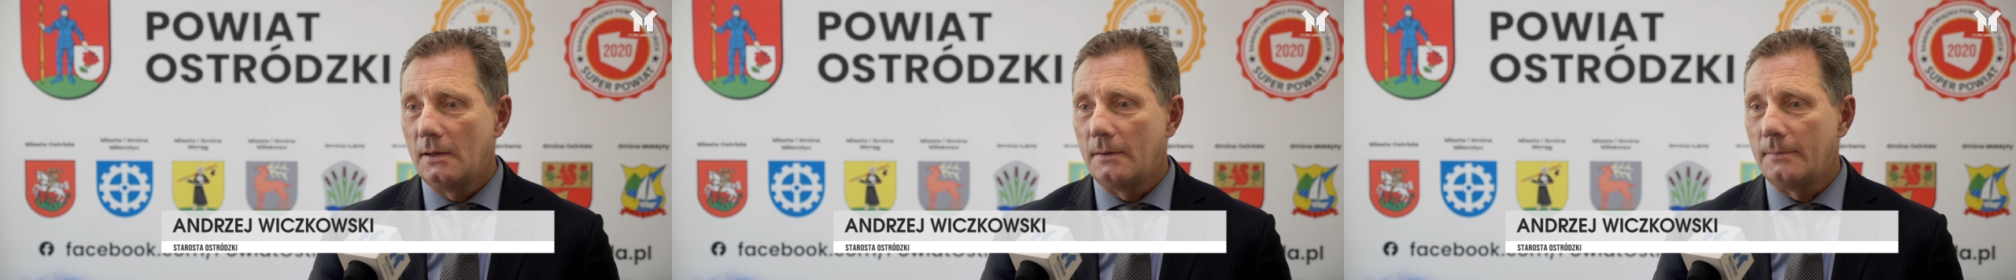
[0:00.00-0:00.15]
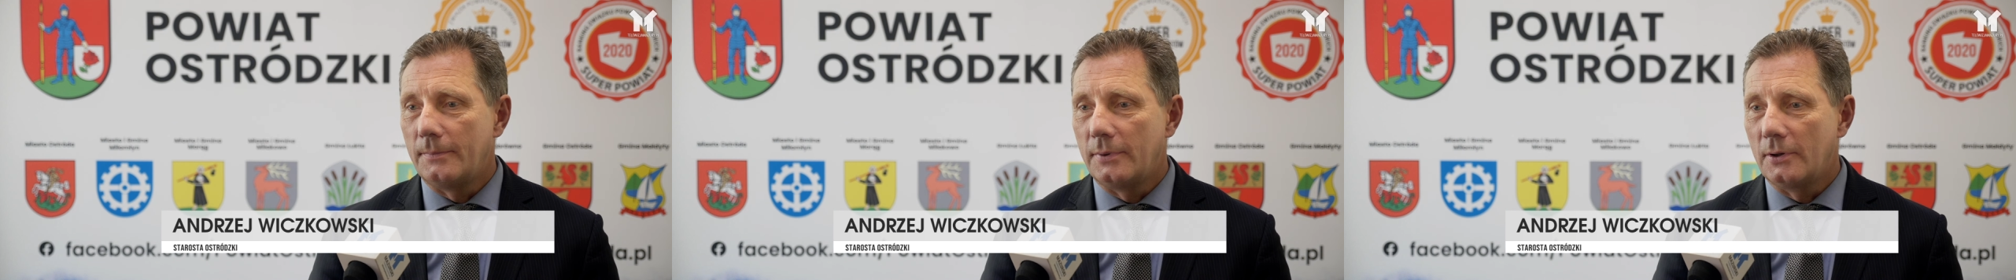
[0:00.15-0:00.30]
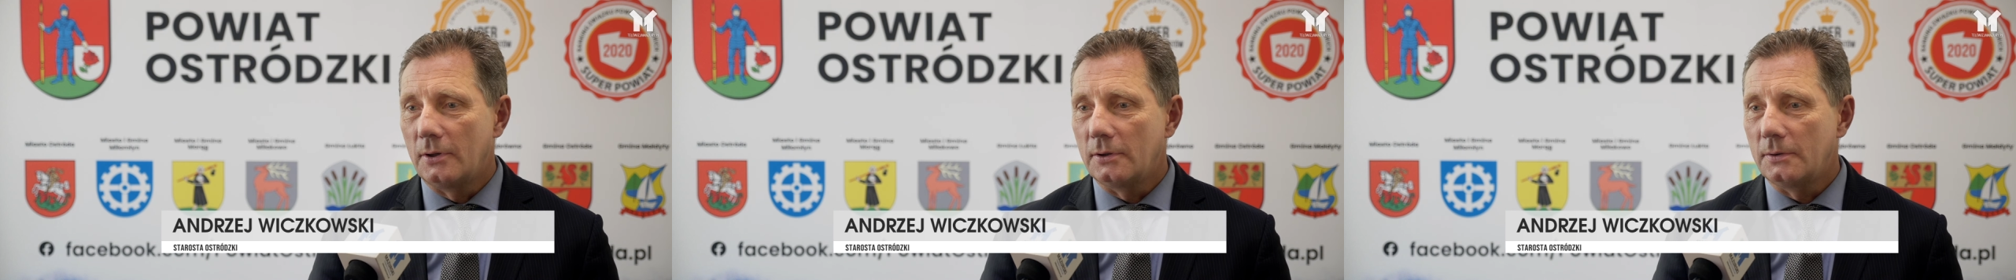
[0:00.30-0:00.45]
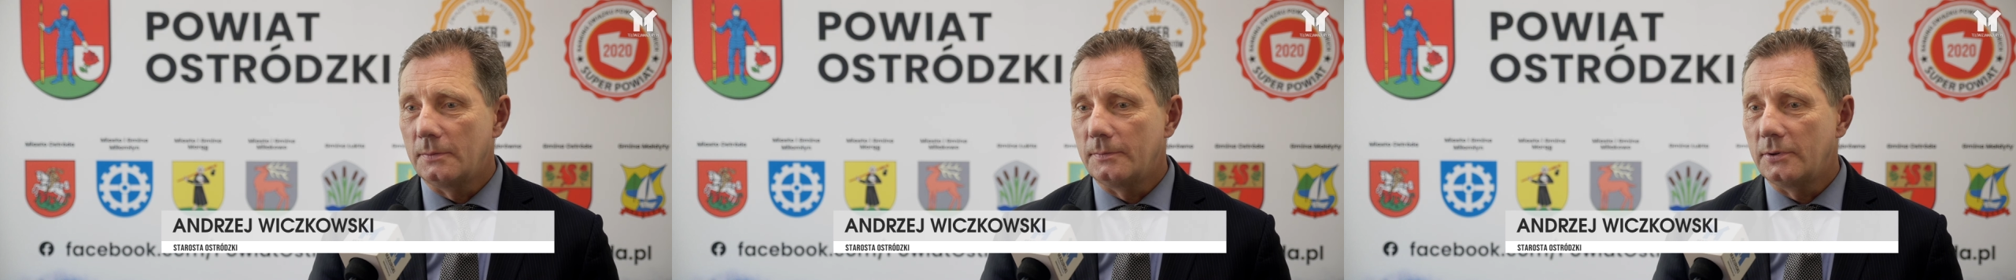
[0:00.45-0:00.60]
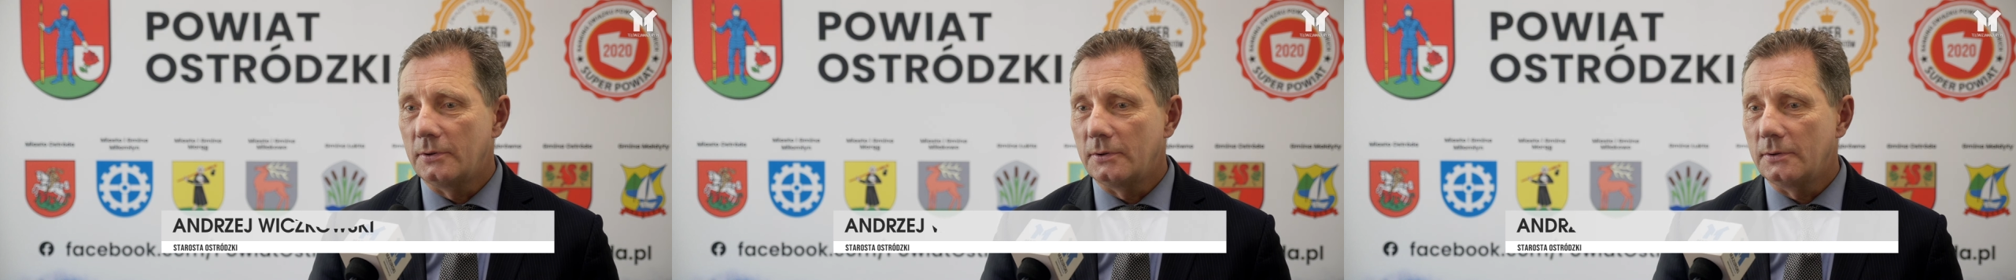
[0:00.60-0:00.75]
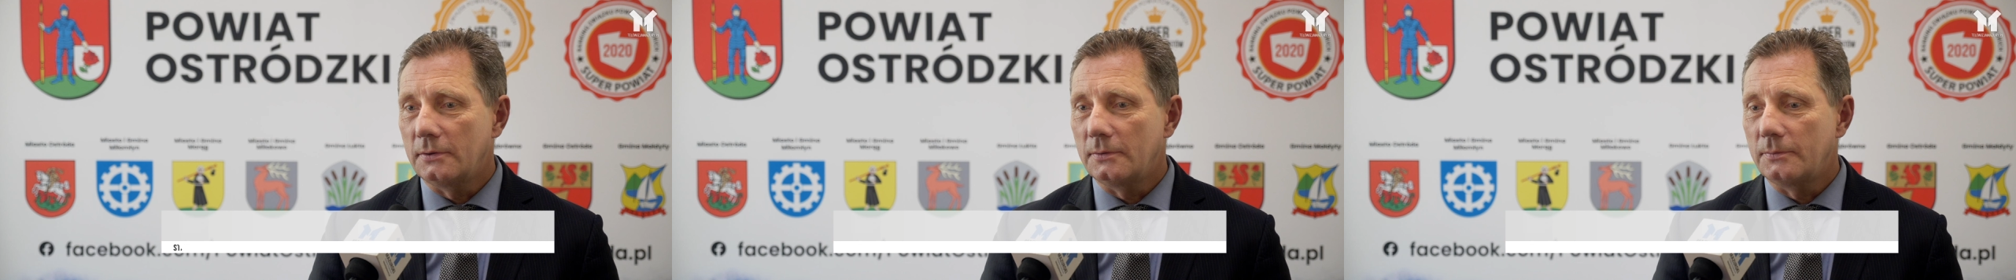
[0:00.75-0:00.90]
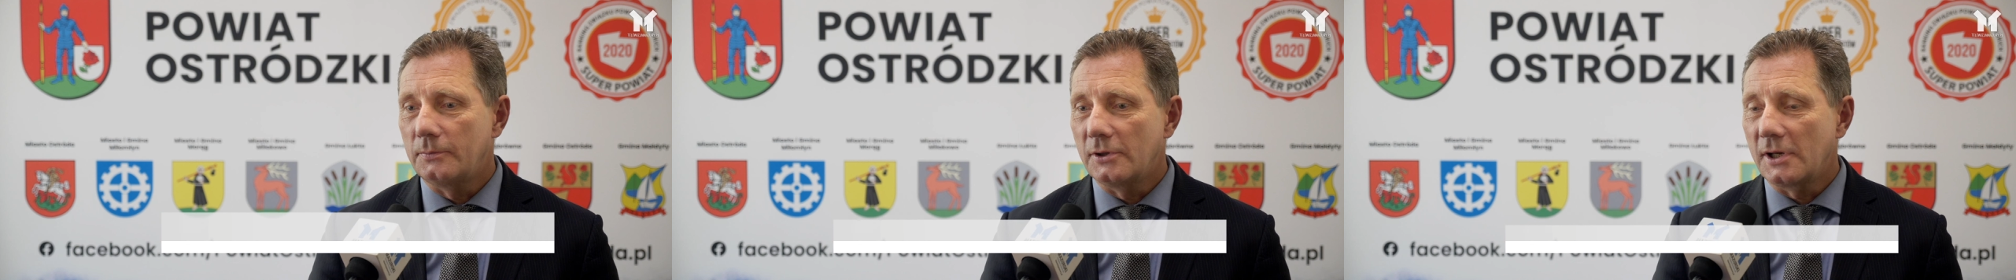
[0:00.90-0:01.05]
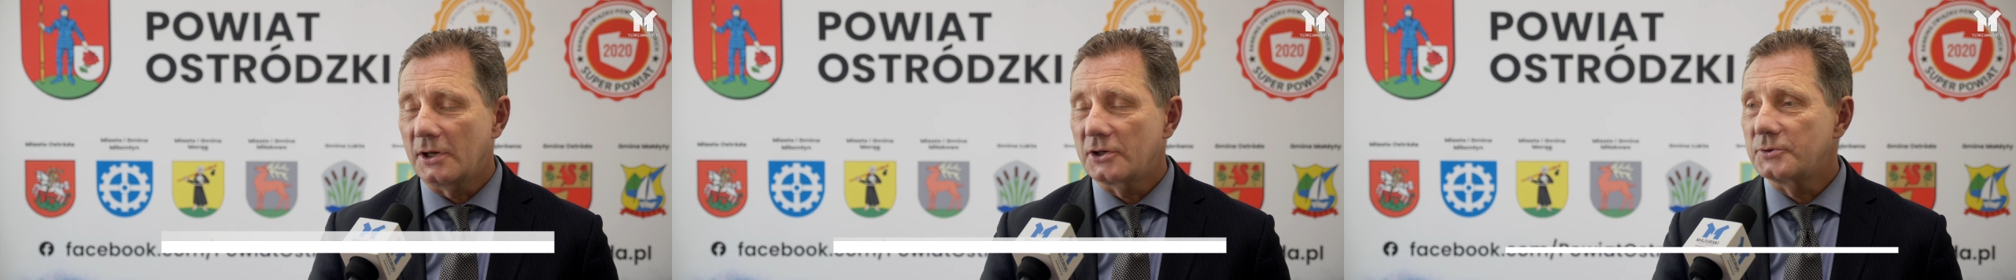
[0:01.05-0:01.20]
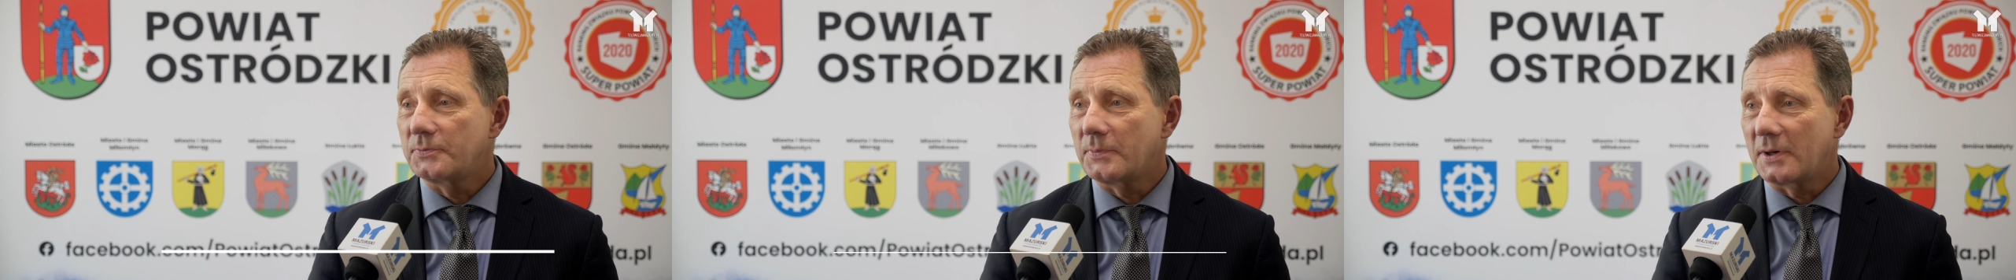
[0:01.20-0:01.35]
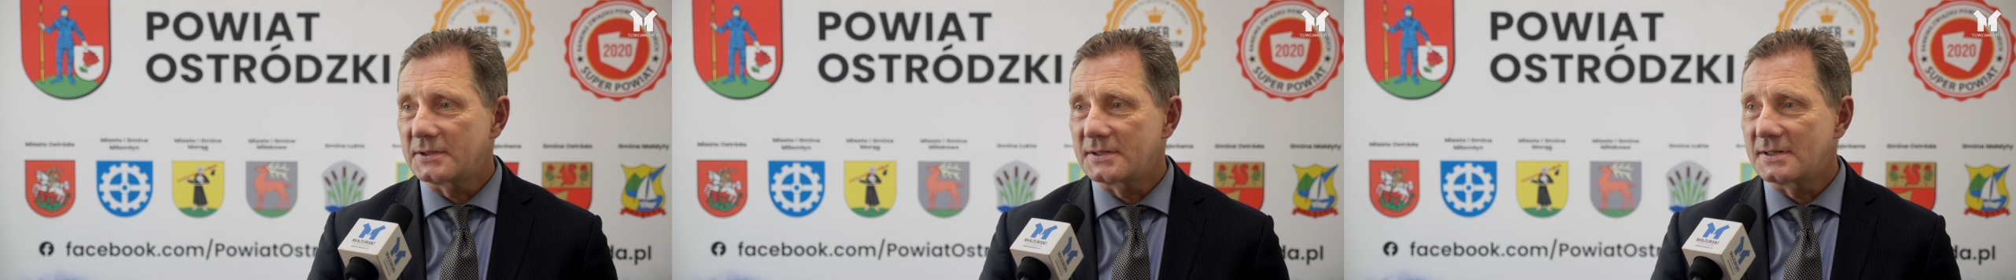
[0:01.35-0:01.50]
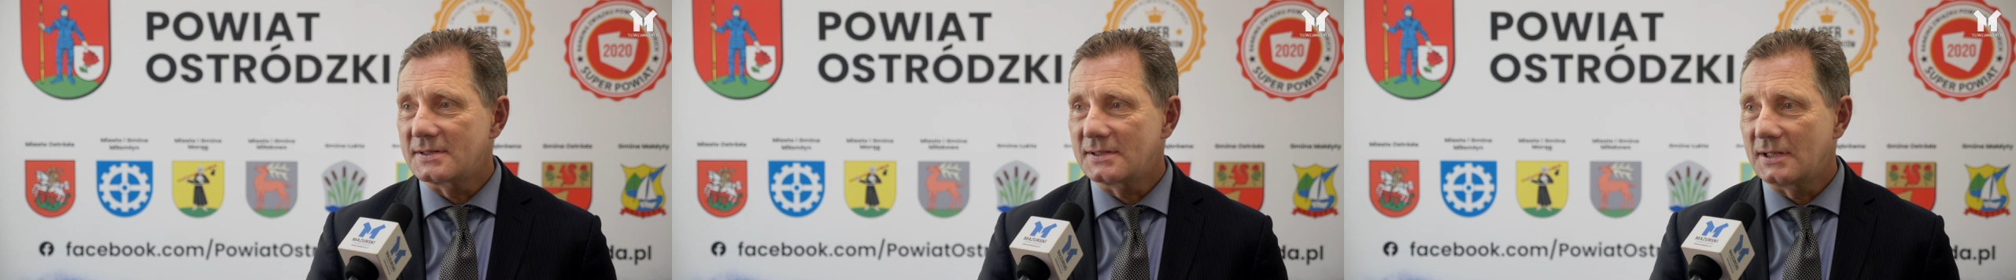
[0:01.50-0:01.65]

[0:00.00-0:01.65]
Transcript: bo, bo, bo jakoś prace